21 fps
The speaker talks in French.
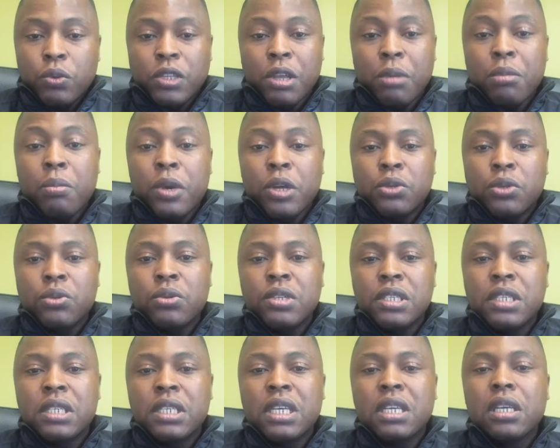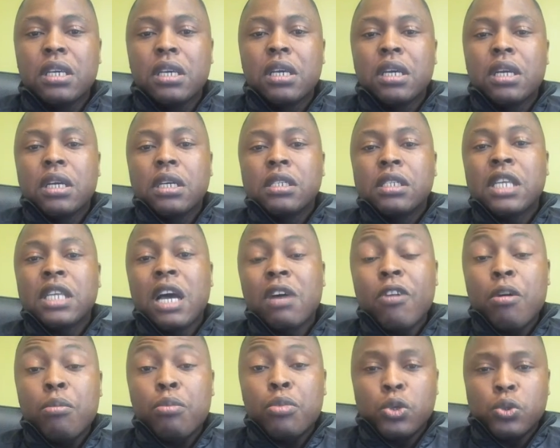tout simplement utiliser sans
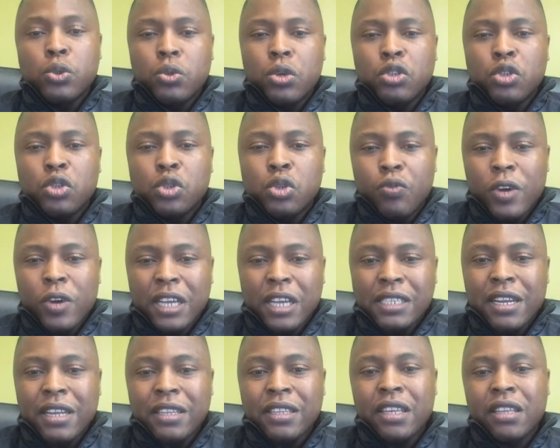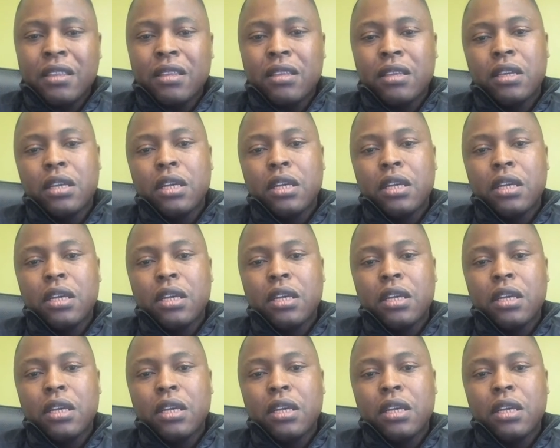avoir besoin de trop vous casser la tête.